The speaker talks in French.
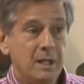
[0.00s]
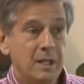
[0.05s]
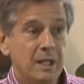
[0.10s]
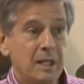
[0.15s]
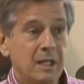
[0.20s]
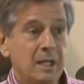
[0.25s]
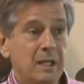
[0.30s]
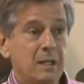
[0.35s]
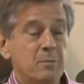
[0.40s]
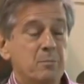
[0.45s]

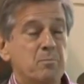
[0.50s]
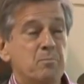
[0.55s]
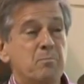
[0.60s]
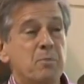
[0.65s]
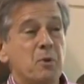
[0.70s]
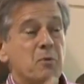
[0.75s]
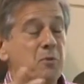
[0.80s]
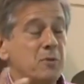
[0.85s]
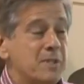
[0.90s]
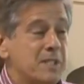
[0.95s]
et
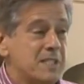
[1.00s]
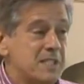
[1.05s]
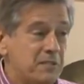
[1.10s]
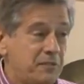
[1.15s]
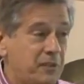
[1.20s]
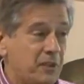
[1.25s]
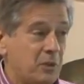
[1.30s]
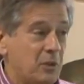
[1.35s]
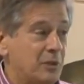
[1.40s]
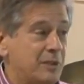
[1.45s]
beaucoup de
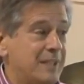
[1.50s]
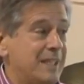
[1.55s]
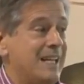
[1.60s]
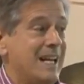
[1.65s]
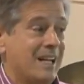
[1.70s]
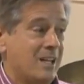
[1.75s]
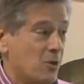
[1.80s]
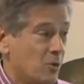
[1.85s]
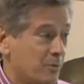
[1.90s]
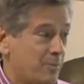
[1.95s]

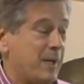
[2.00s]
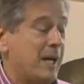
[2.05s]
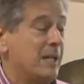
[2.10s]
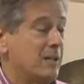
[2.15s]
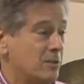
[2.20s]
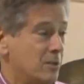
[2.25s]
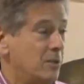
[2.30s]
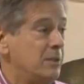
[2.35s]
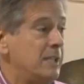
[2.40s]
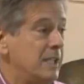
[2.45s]
difficultés à
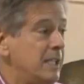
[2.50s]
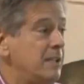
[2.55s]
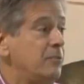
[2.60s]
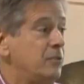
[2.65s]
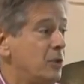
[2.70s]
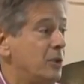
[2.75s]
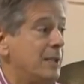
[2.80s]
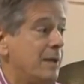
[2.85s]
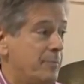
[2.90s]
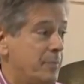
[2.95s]
comprendre le
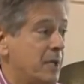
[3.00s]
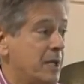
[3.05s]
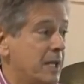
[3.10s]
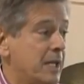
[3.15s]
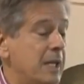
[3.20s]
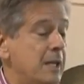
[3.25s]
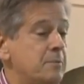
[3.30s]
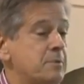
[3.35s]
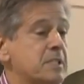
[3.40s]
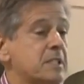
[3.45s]
livre de
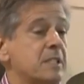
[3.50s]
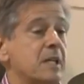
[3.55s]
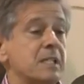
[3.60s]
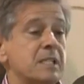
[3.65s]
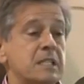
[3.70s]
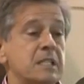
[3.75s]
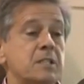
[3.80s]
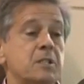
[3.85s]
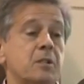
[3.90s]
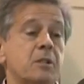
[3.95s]
l'Apocalypse,
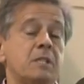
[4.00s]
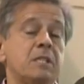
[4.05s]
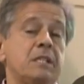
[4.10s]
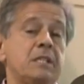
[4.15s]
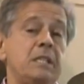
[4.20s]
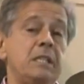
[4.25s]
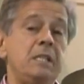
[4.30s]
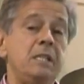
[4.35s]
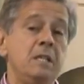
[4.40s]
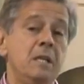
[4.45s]
tandis que
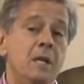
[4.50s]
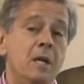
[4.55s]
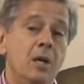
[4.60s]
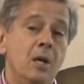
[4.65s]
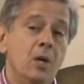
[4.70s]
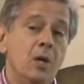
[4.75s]
si